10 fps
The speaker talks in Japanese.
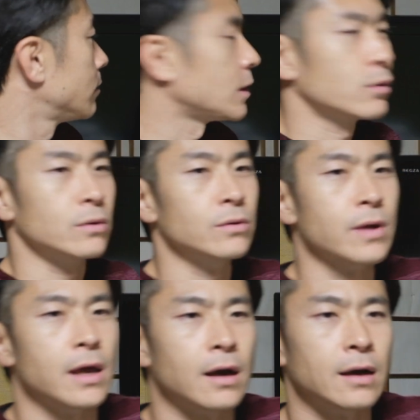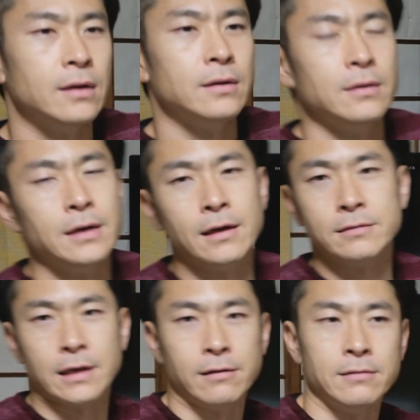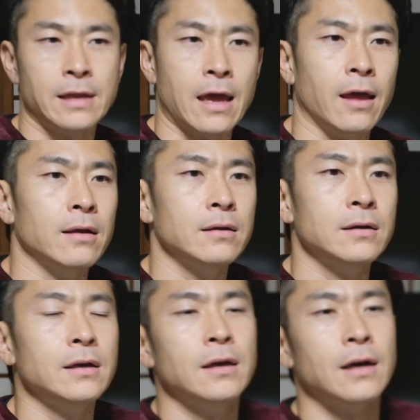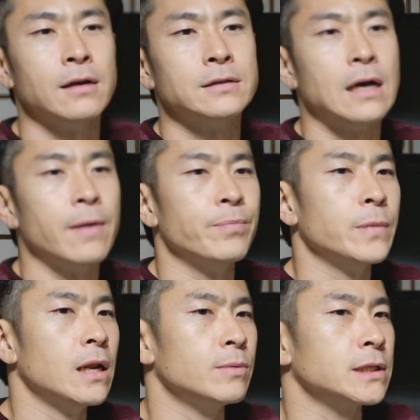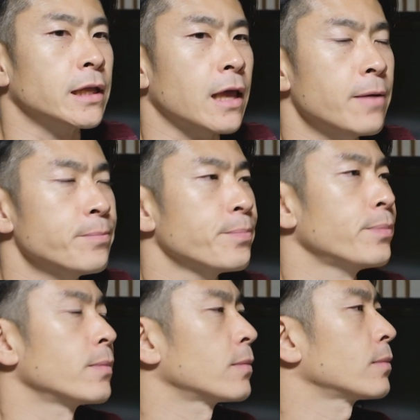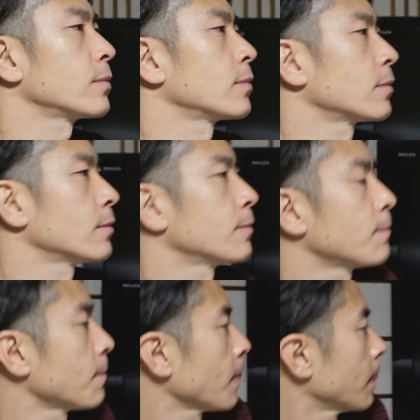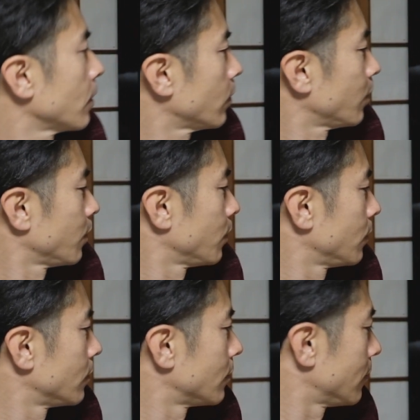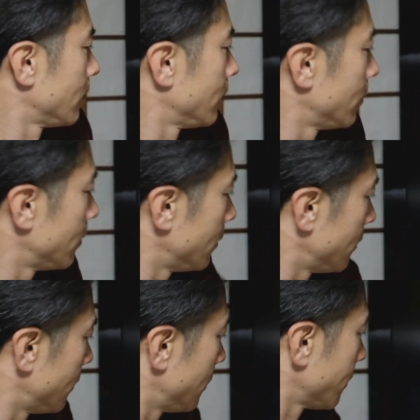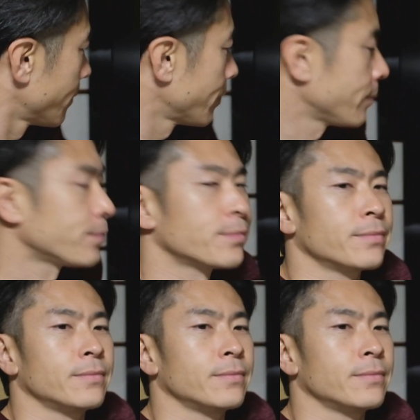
まあ、あのこの部屋アレクサいるんで「アレクサテレビつけて」